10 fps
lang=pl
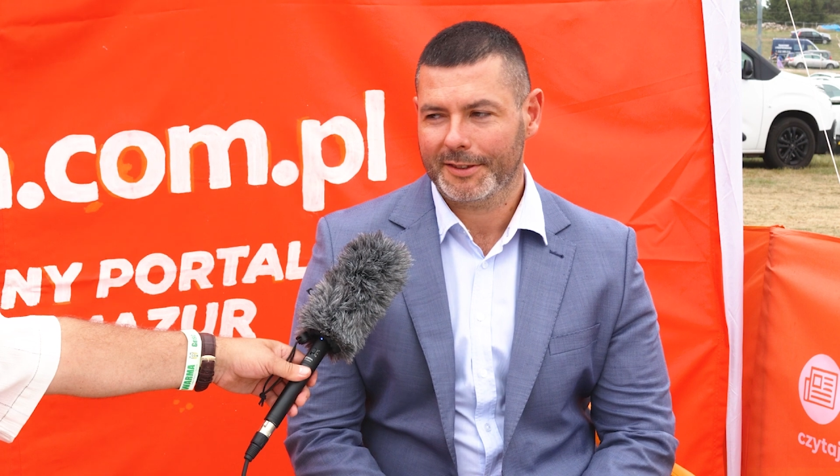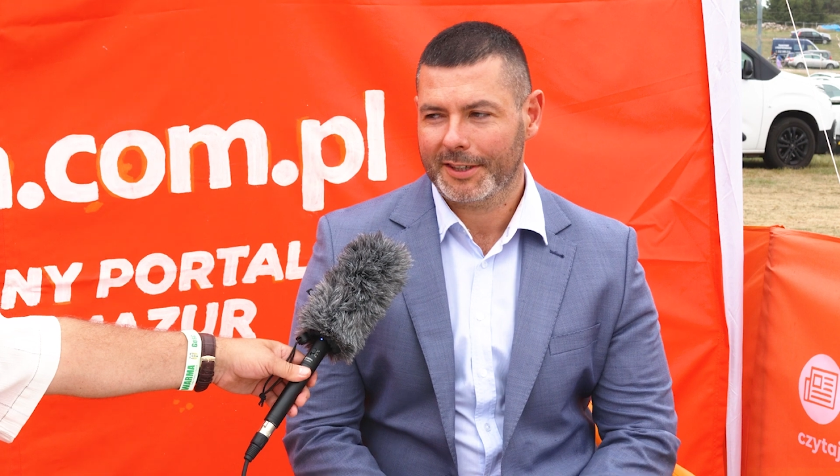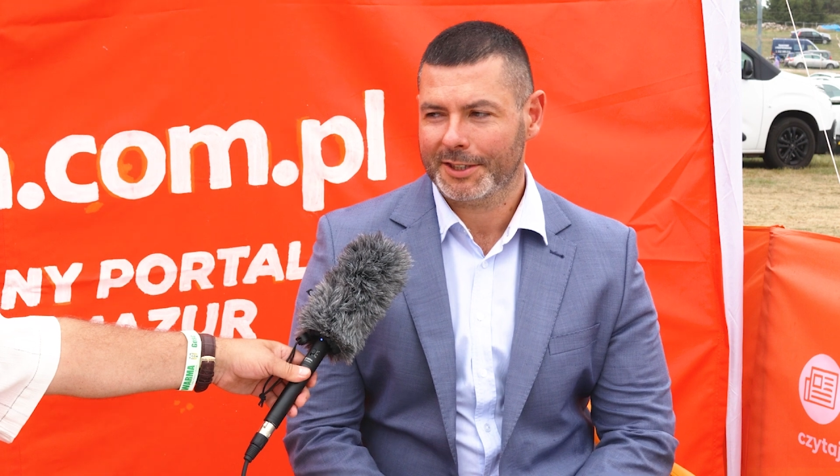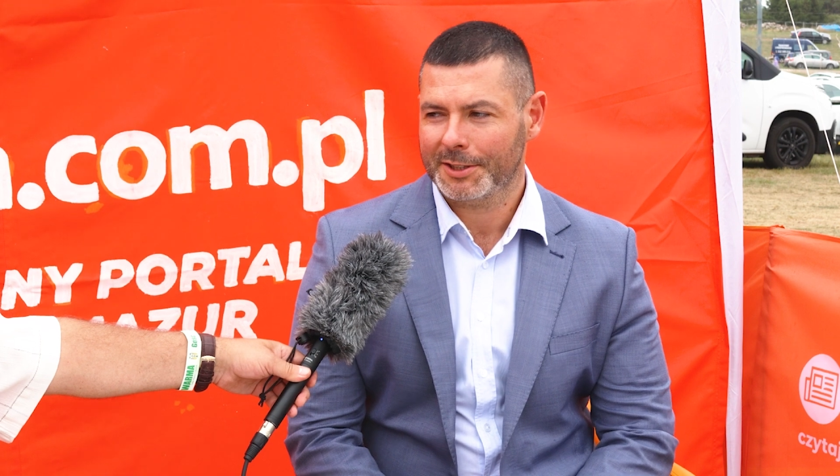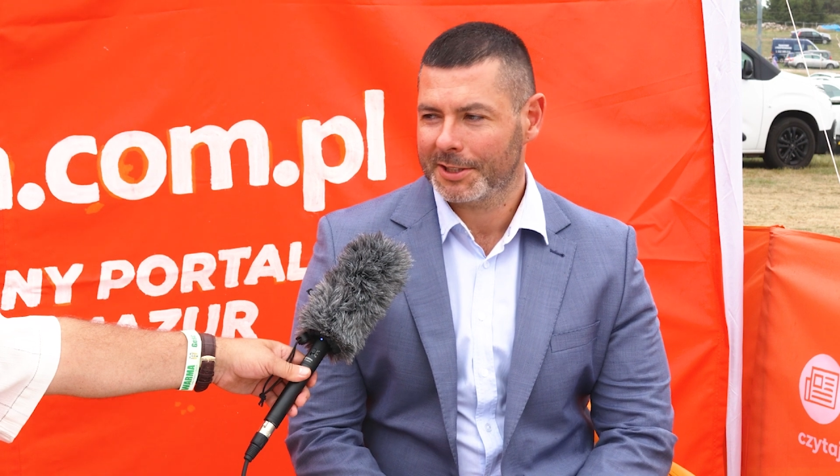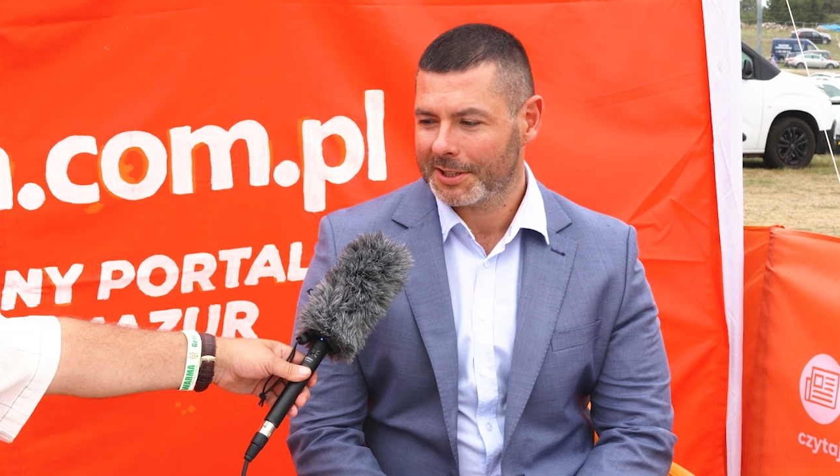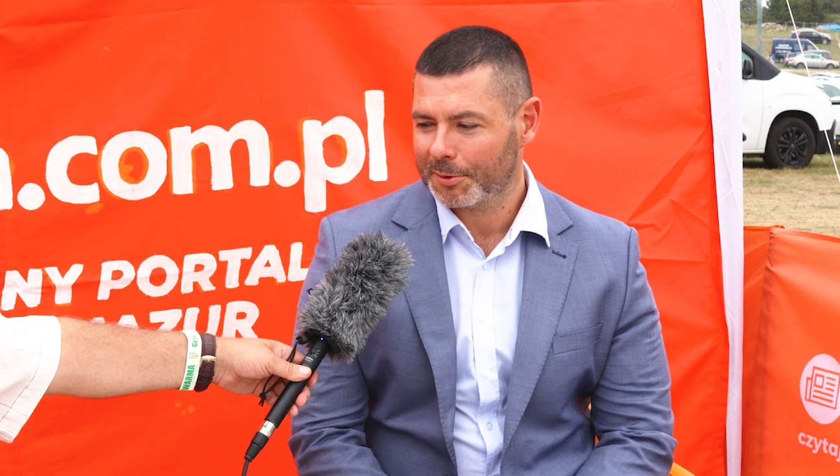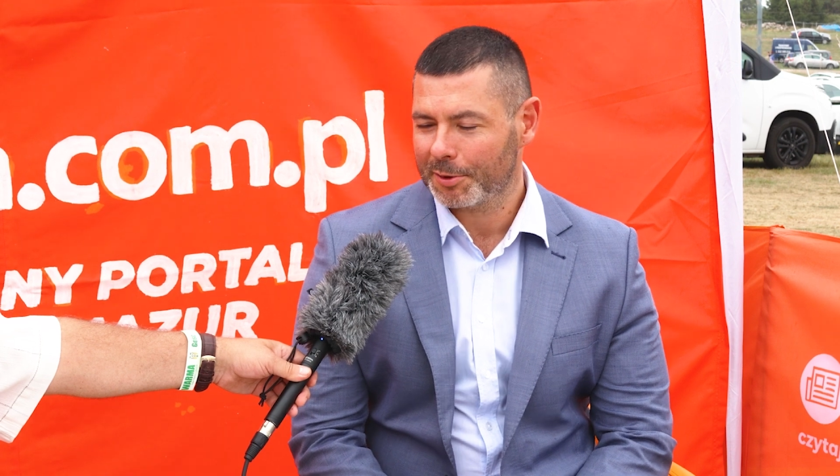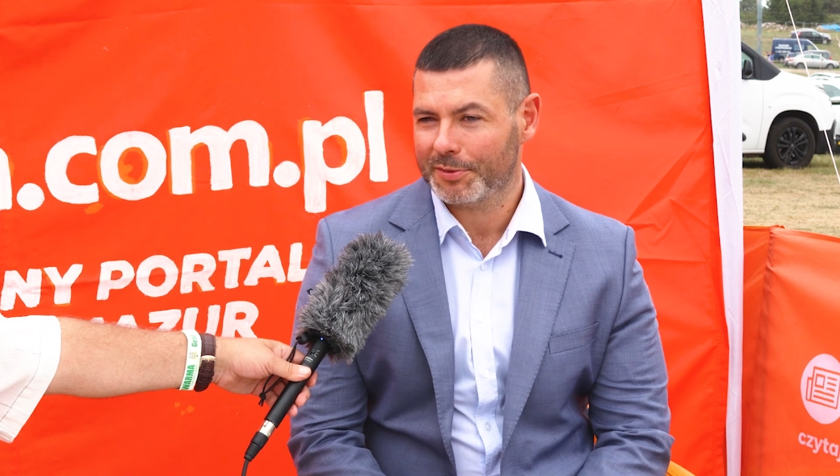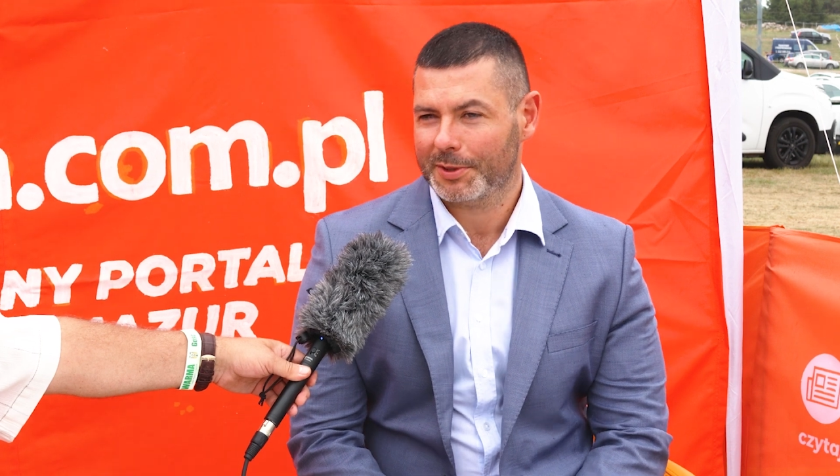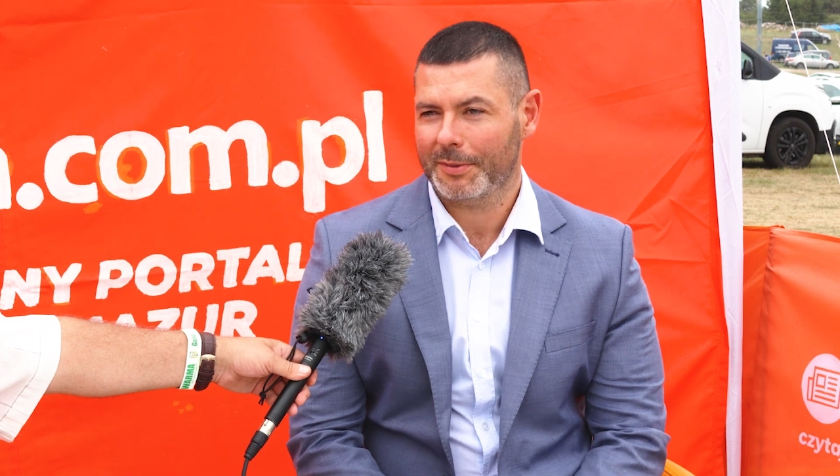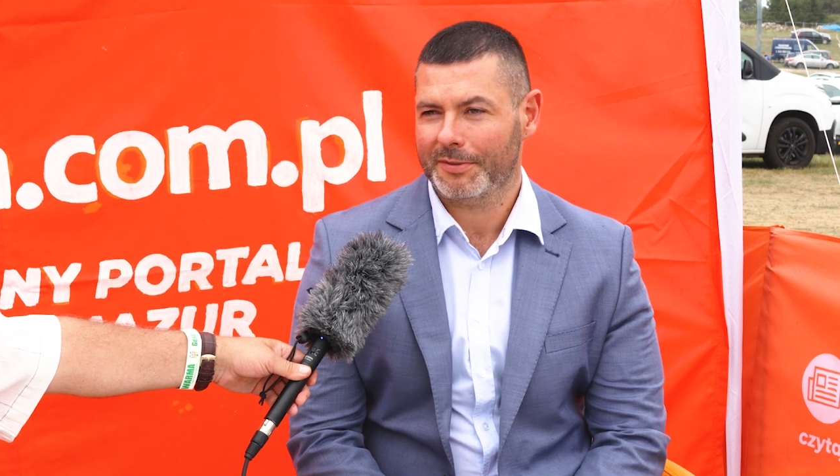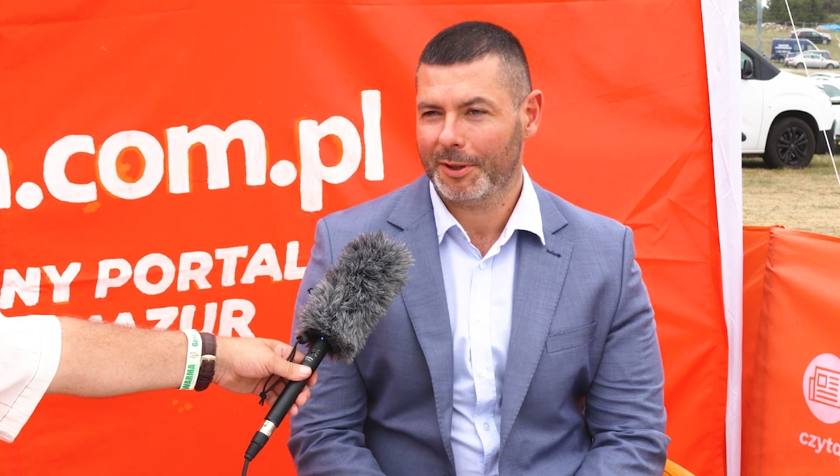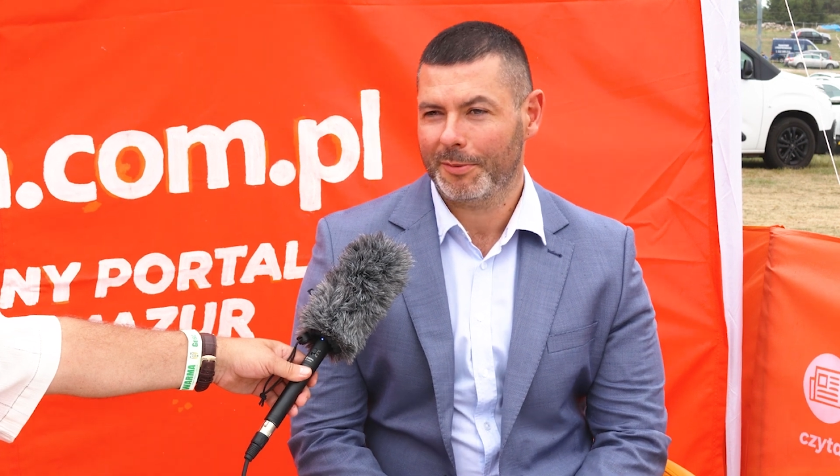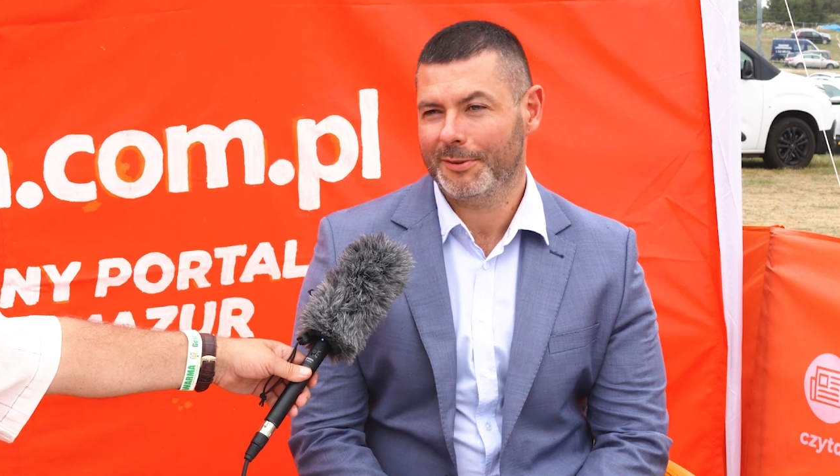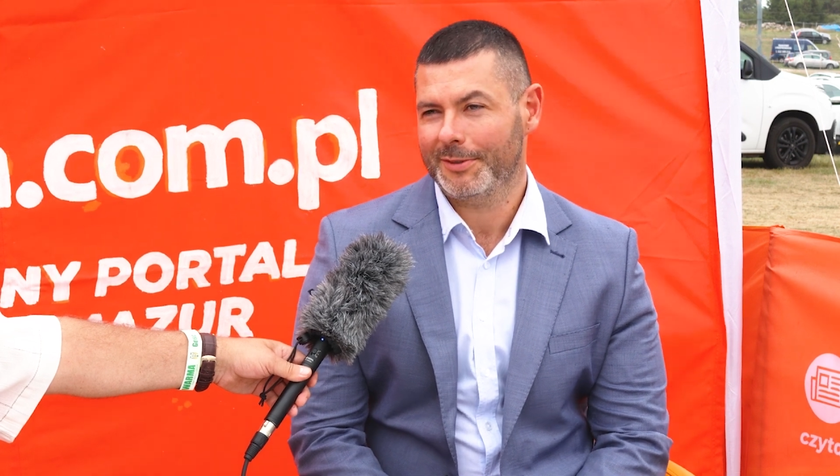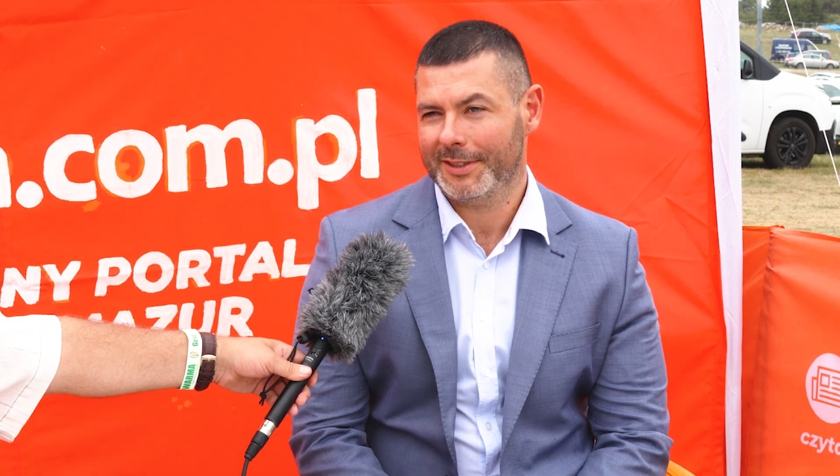e, każdy się zamknął w sobie w domu